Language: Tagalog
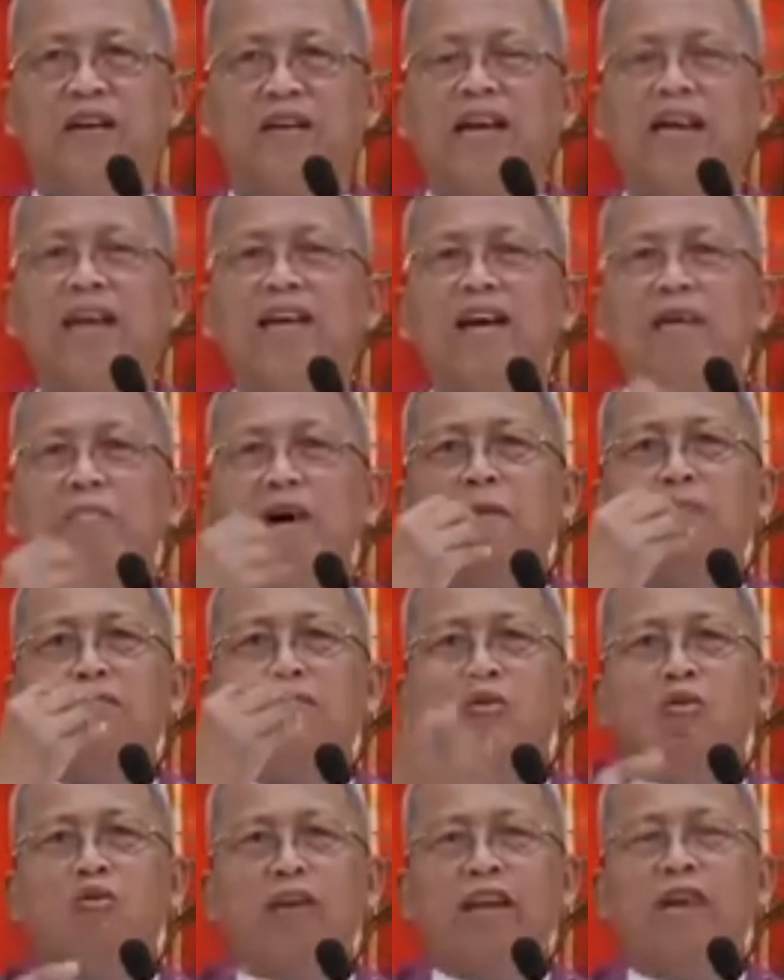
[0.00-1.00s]
Kaya ang mga
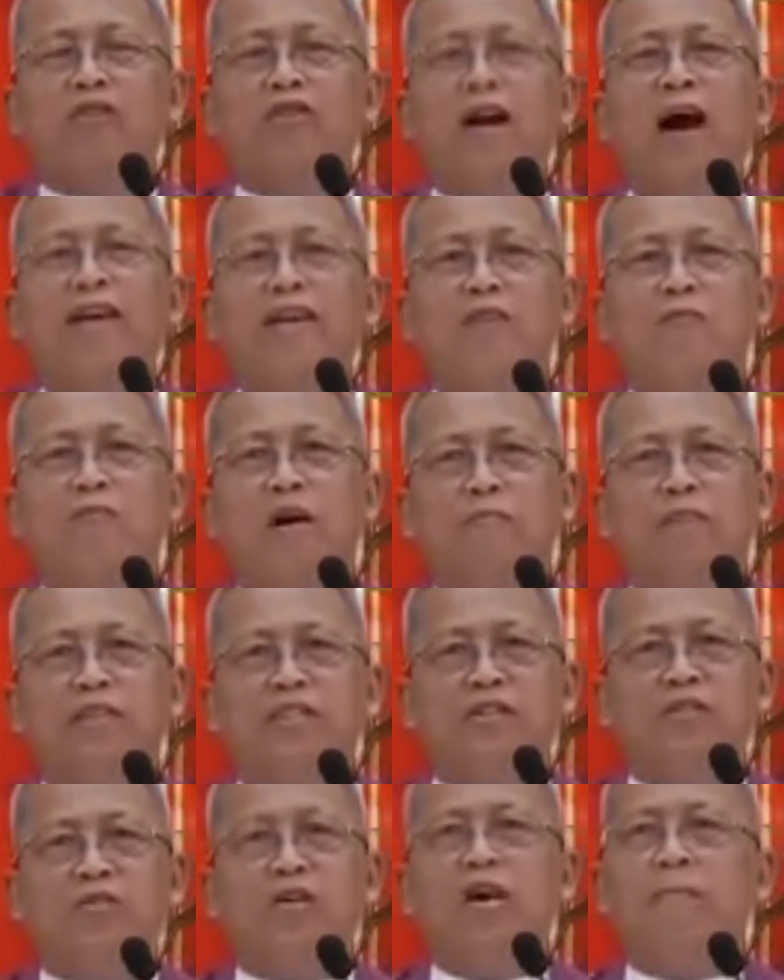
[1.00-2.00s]
pulong, ingon niya ayaw
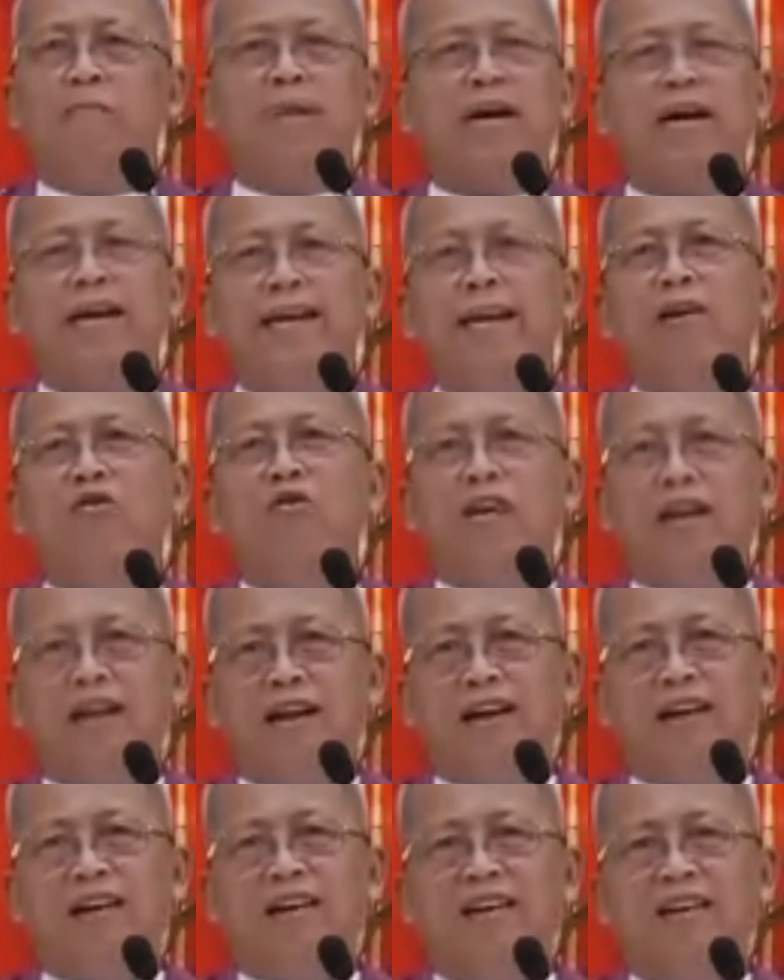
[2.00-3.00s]
pagbisyo, makahilo na
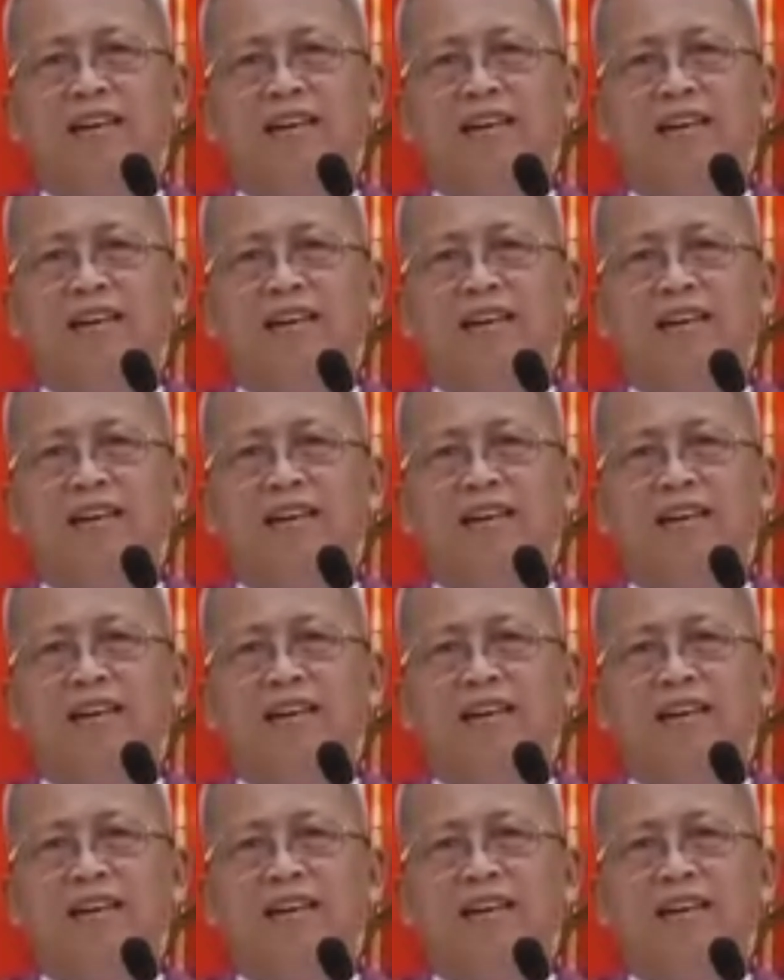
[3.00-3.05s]
na.